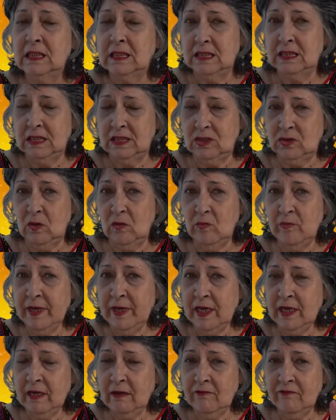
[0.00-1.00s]
qui sont
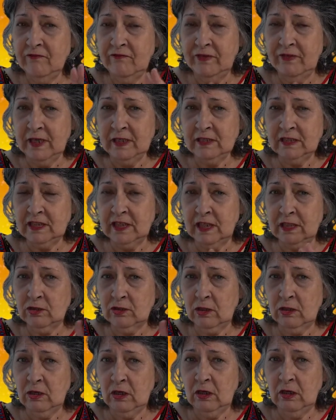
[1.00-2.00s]
mères
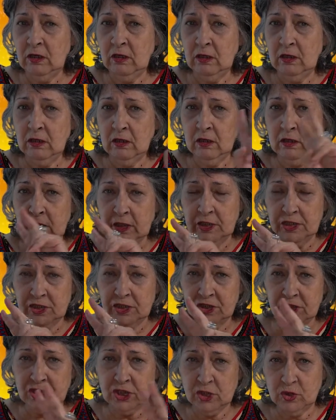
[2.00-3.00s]
24 heures
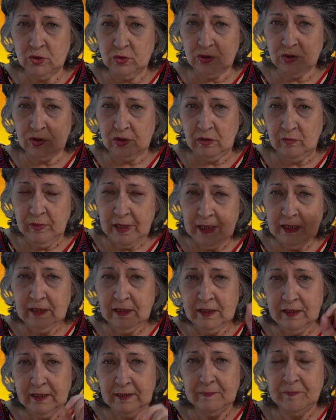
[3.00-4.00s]
et 7 jours
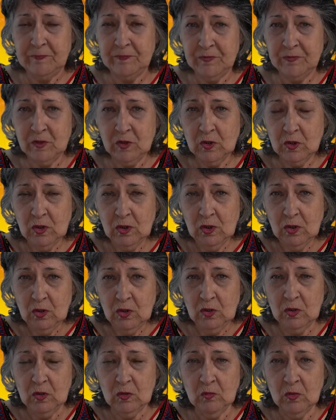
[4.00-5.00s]
semaine,
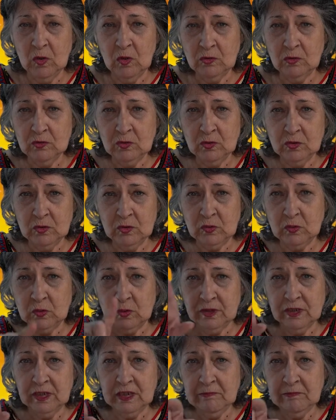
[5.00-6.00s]
le monde ne
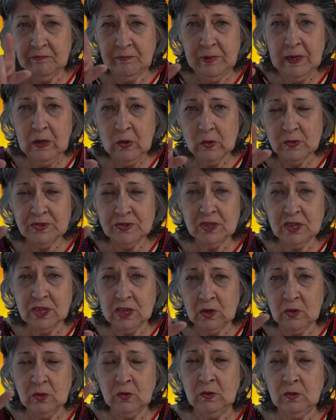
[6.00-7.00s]
tournerait pas
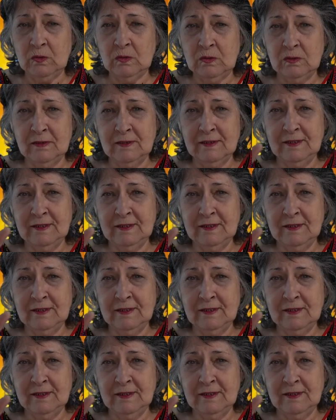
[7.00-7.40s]
aussi rond.